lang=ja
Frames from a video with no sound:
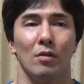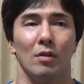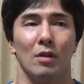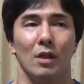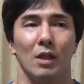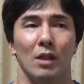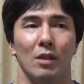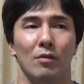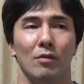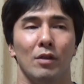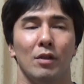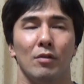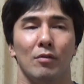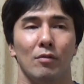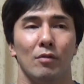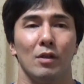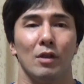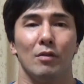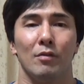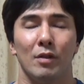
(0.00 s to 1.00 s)
えー、トレーニング
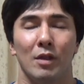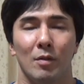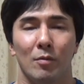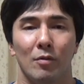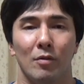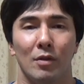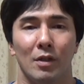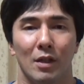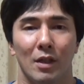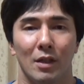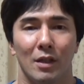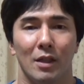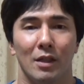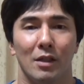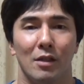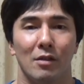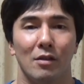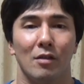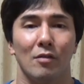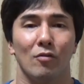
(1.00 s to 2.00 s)
を行う上で僕が大
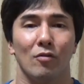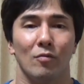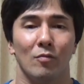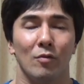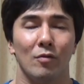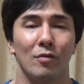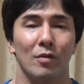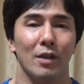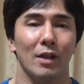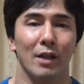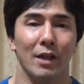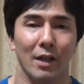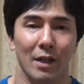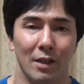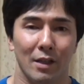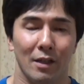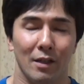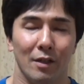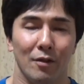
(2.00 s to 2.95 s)
切だと思う考え方